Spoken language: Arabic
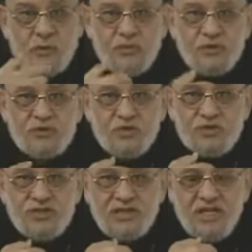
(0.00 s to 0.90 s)

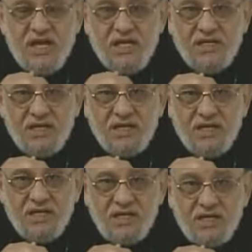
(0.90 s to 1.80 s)
وبيقصدني انا
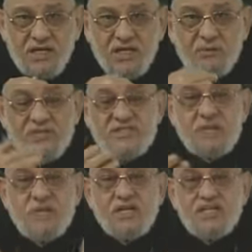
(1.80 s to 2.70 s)
يبقى
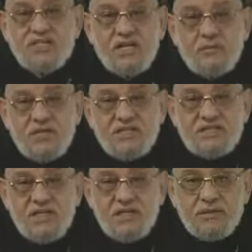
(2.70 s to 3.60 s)
زي ما ليش دخل
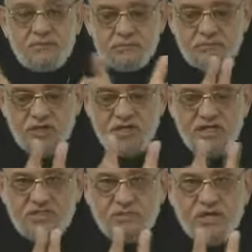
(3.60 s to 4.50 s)
بالاسلام ده انا
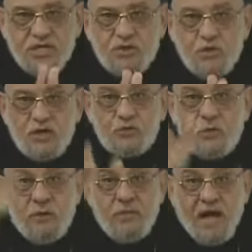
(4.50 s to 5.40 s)
لازم اناقشه
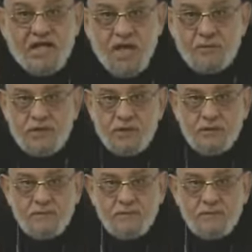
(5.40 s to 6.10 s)
واخده للمحكمه